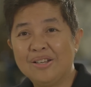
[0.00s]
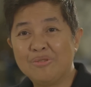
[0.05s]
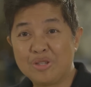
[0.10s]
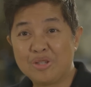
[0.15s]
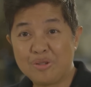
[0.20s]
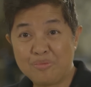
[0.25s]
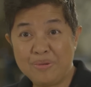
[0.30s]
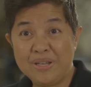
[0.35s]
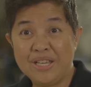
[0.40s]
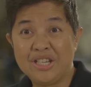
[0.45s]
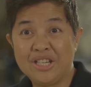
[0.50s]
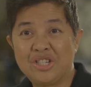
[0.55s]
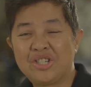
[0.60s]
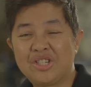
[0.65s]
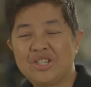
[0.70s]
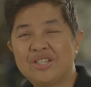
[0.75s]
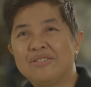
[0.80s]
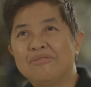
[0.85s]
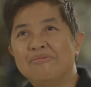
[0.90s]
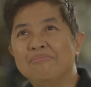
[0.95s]
was
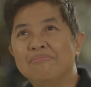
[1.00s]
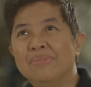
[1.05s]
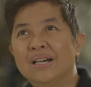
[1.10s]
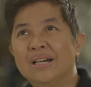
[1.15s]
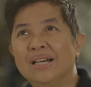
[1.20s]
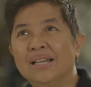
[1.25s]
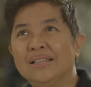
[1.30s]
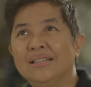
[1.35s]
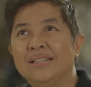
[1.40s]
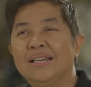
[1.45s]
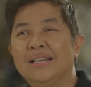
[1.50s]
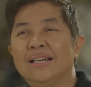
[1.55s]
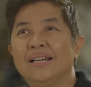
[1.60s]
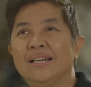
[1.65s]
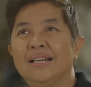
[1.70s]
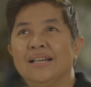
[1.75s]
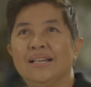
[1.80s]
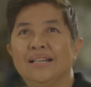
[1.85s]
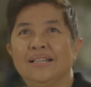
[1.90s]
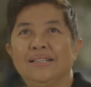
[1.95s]
pitched. But
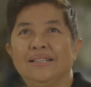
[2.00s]
uh,